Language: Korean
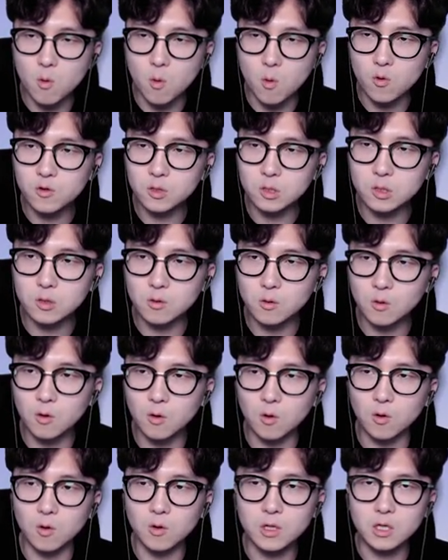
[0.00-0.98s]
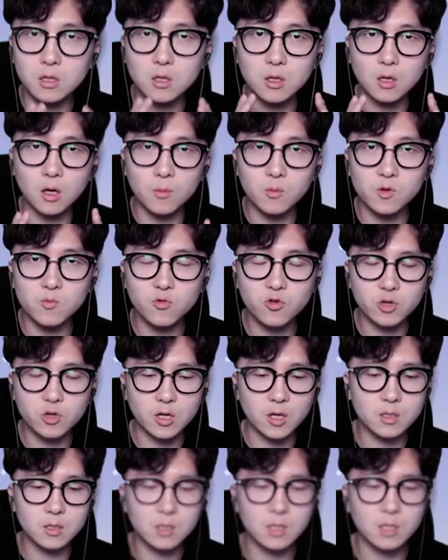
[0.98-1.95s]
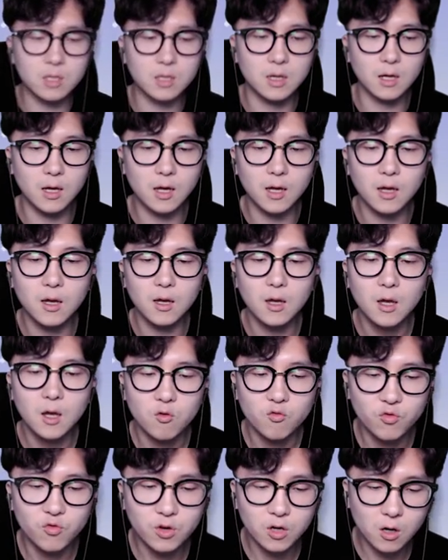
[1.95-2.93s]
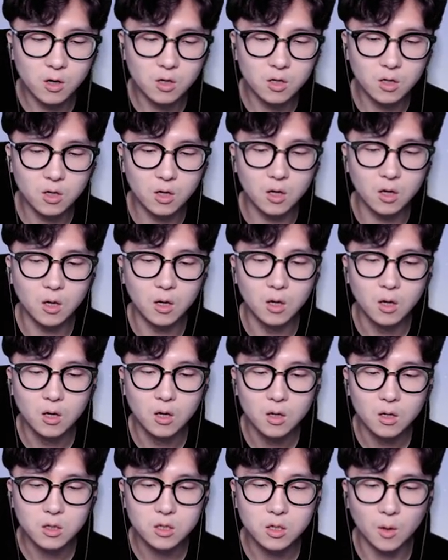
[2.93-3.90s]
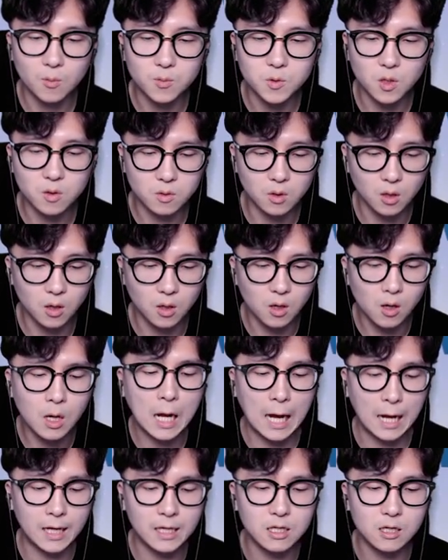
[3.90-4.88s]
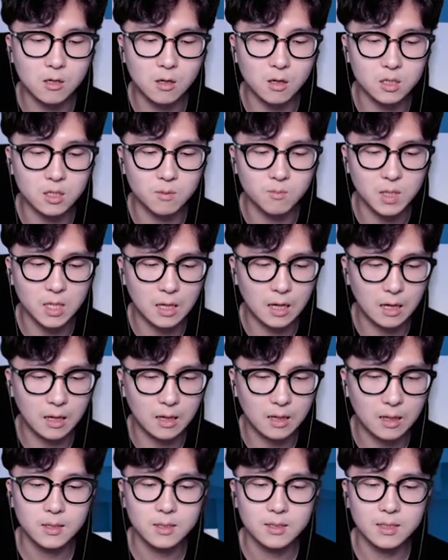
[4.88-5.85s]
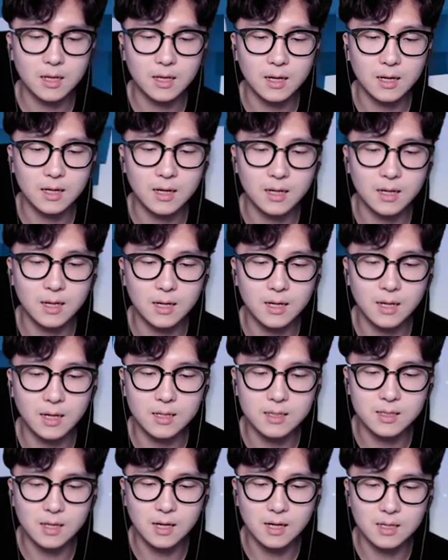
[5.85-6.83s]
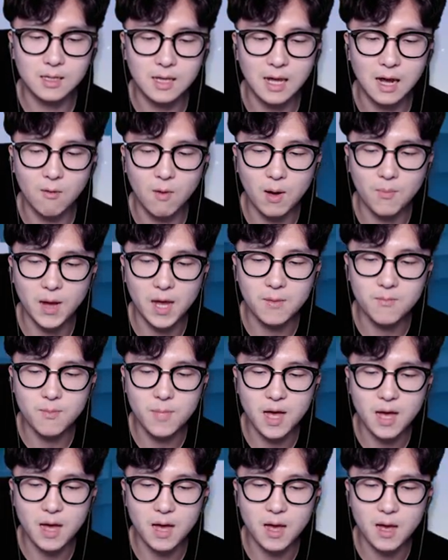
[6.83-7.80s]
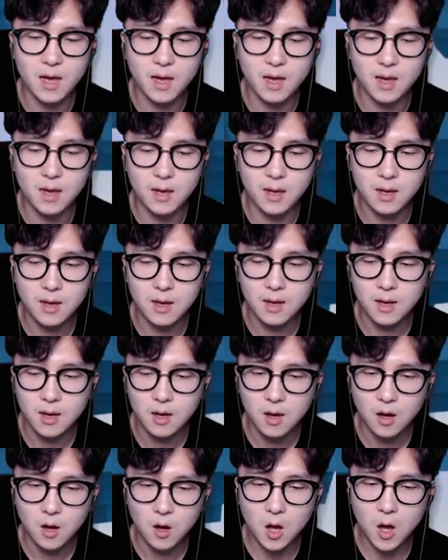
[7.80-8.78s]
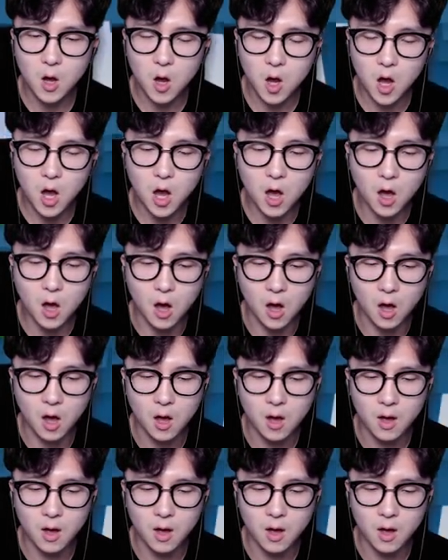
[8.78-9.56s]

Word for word: 오를수록 이 더블 무기의 스킬의 위력은 점점 더 강해질 것입니다. 따라라라라 나와봐 임마. 아하!